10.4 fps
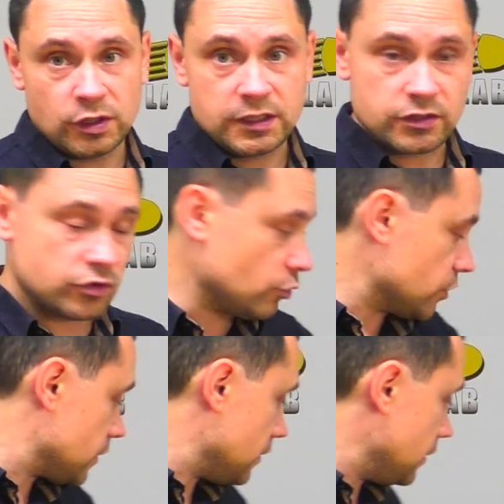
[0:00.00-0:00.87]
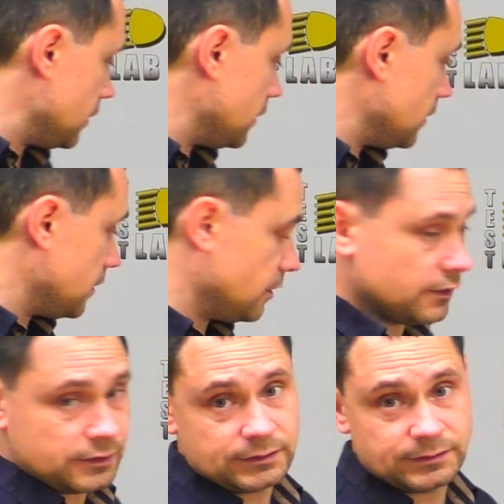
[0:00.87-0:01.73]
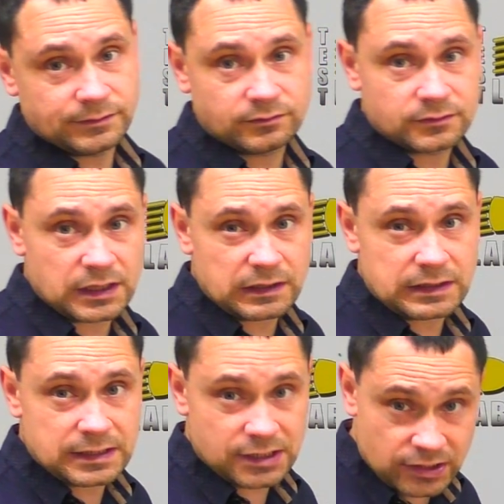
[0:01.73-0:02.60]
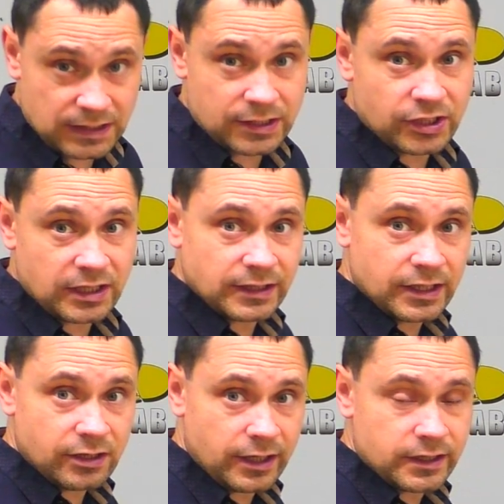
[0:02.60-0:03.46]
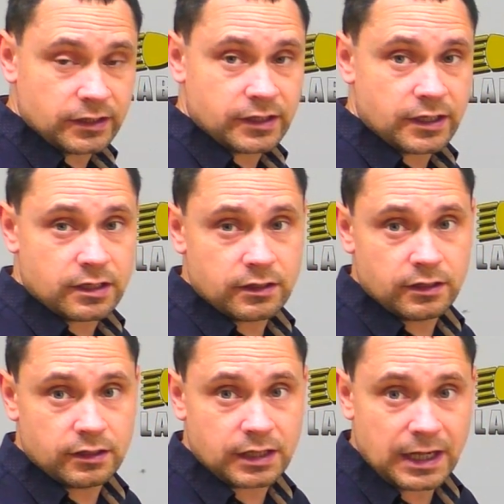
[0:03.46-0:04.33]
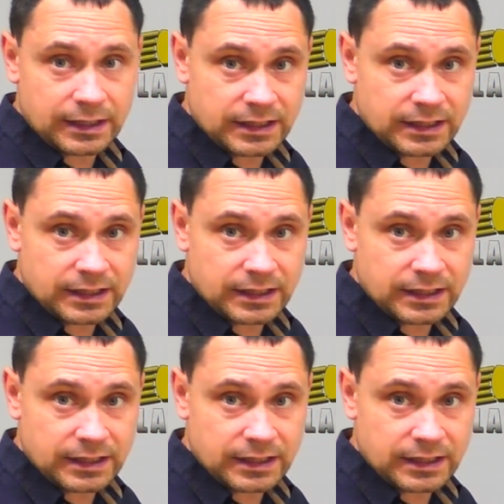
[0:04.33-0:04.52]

линзу с, э, со штатной галогенкой, э, как